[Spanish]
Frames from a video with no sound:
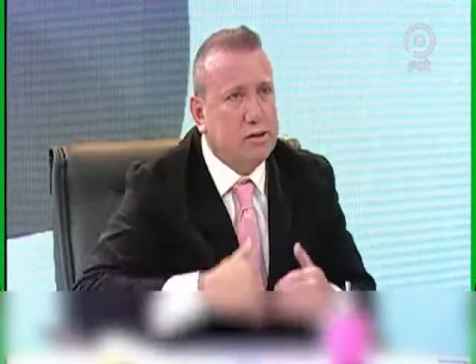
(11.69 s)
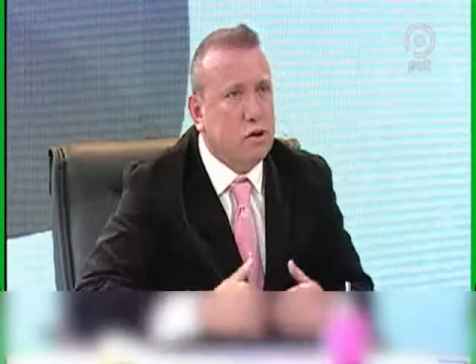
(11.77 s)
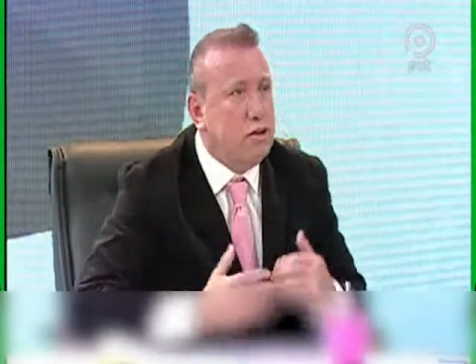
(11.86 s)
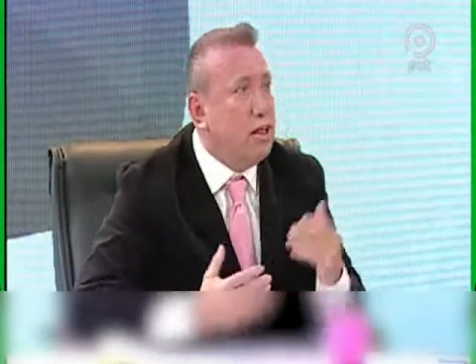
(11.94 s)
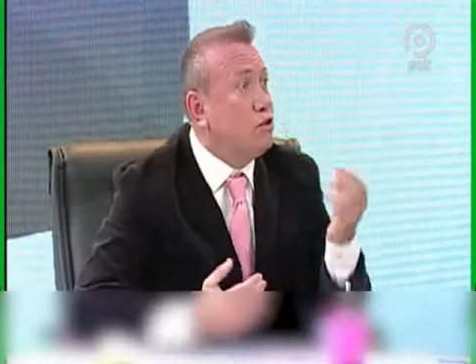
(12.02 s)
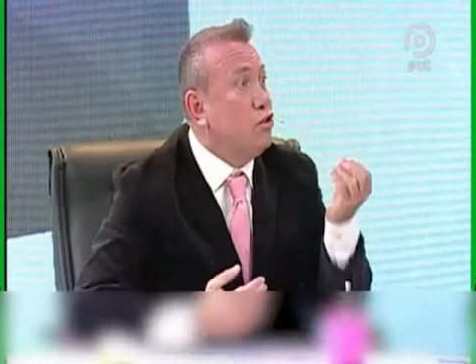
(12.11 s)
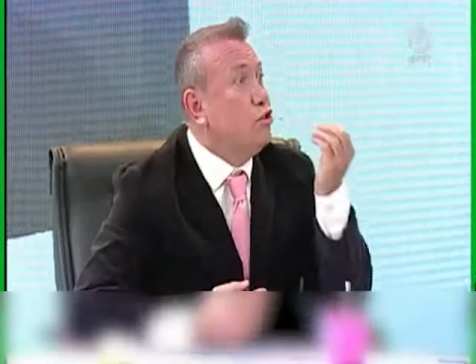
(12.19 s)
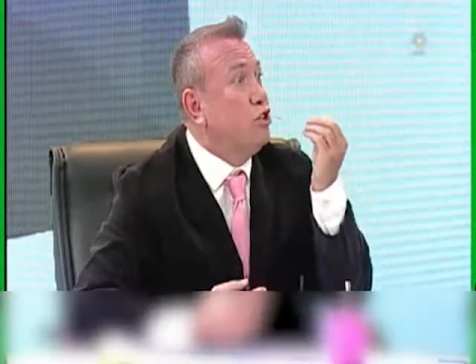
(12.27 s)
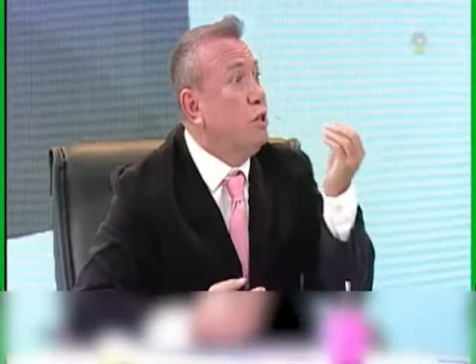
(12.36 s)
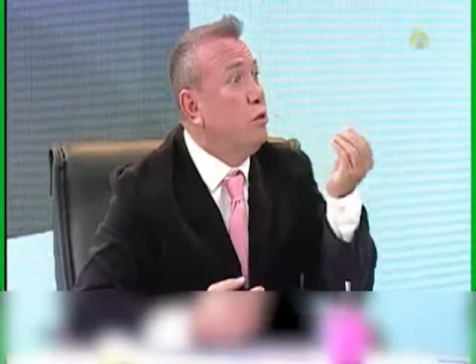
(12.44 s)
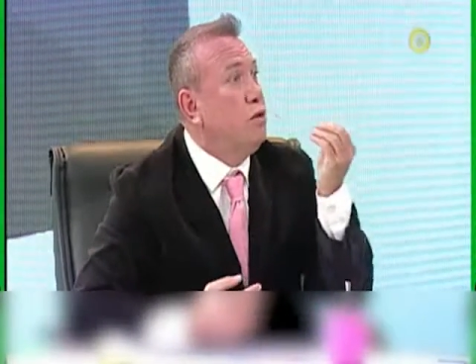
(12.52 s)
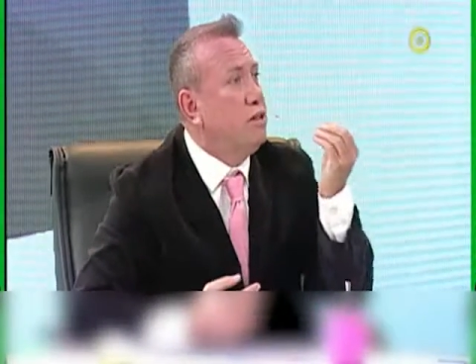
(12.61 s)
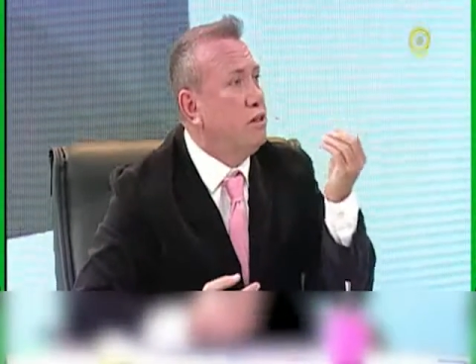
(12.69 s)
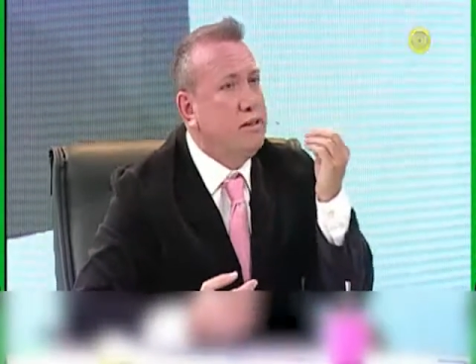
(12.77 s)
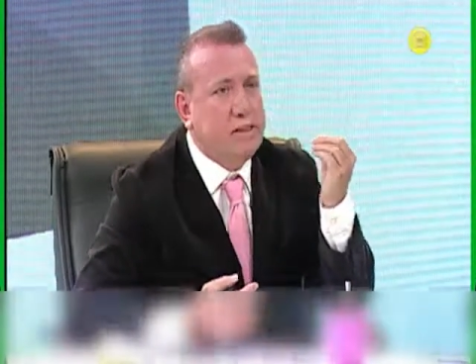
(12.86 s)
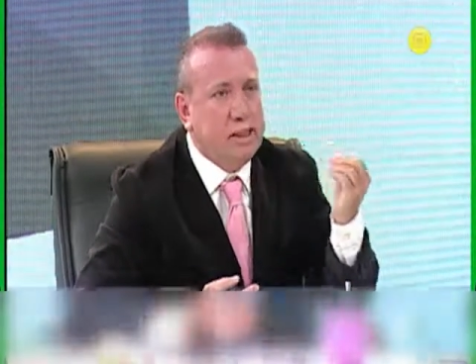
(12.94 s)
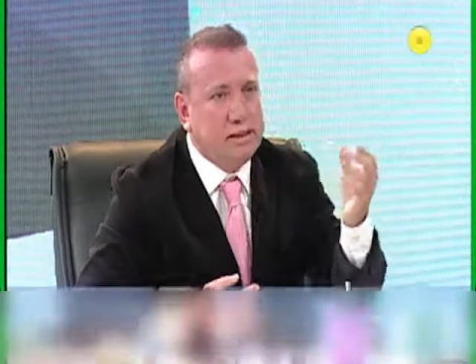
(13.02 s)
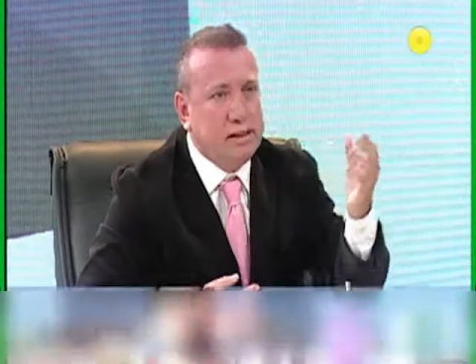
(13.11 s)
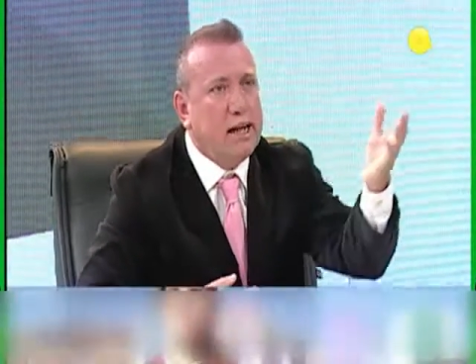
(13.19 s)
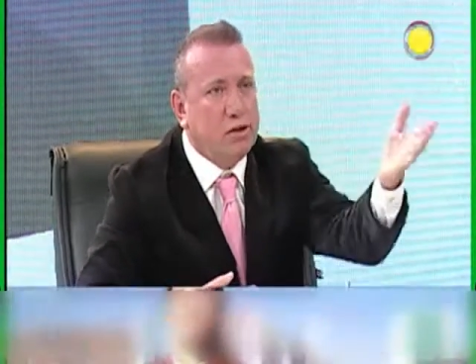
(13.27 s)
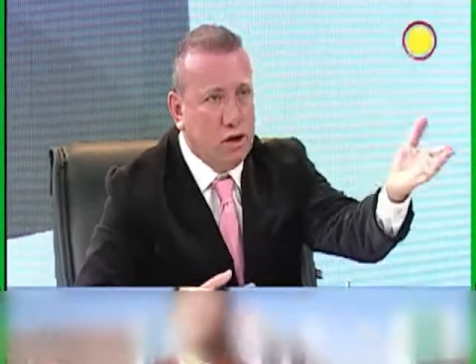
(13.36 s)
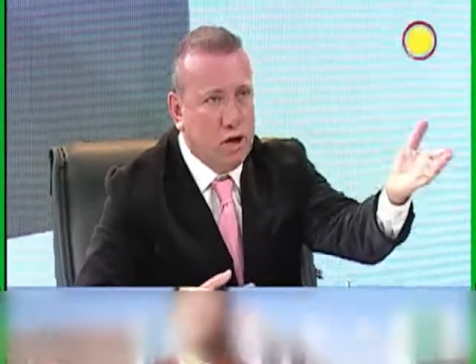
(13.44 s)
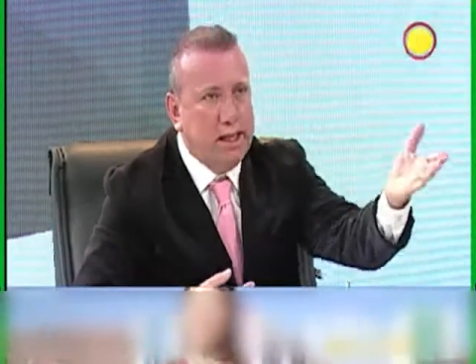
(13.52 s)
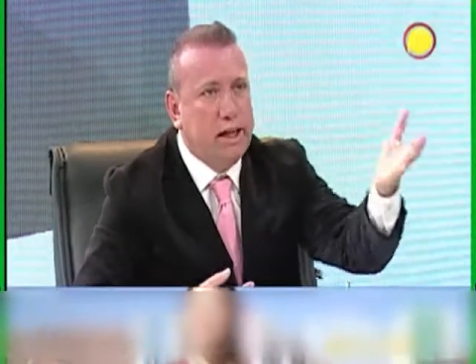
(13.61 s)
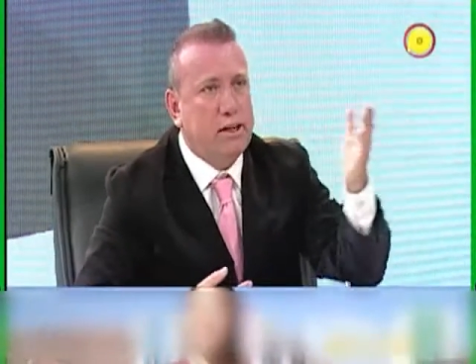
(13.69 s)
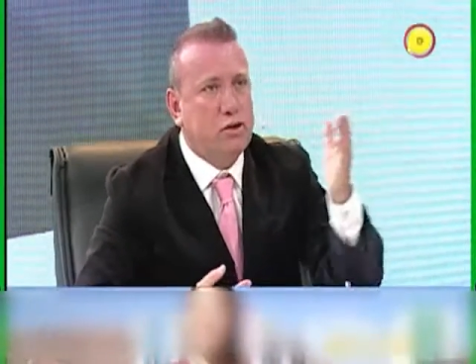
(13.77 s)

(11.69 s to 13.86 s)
que hoy día son 57 años la edad de